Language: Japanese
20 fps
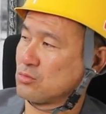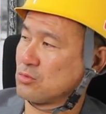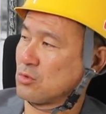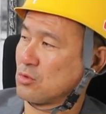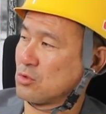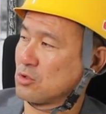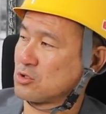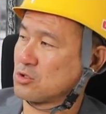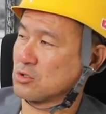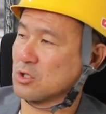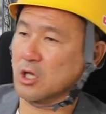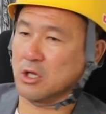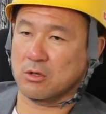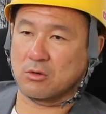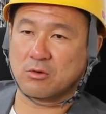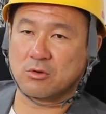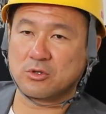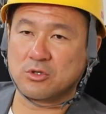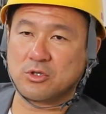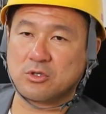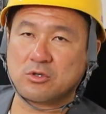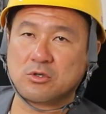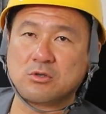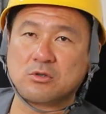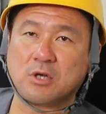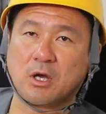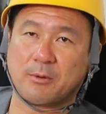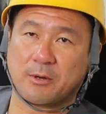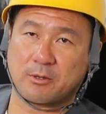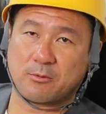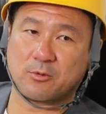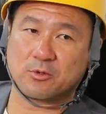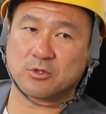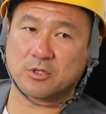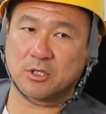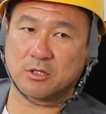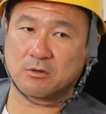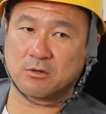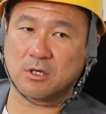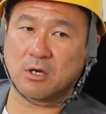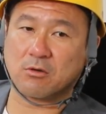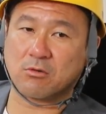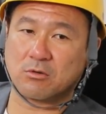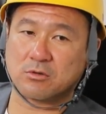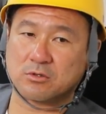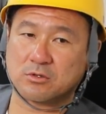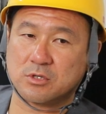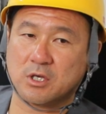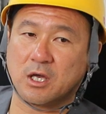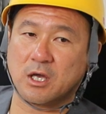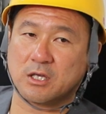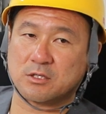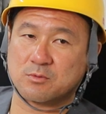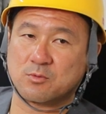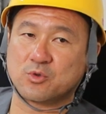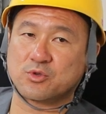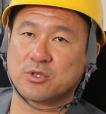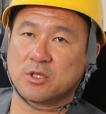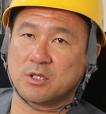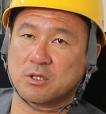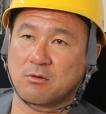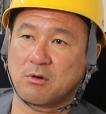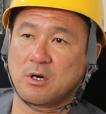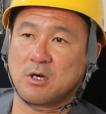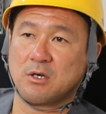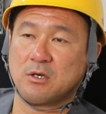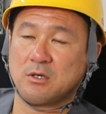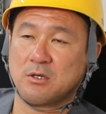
俺すげえね俺2級ぐらいまで持ってんの結構すげえやつ持ってんだわ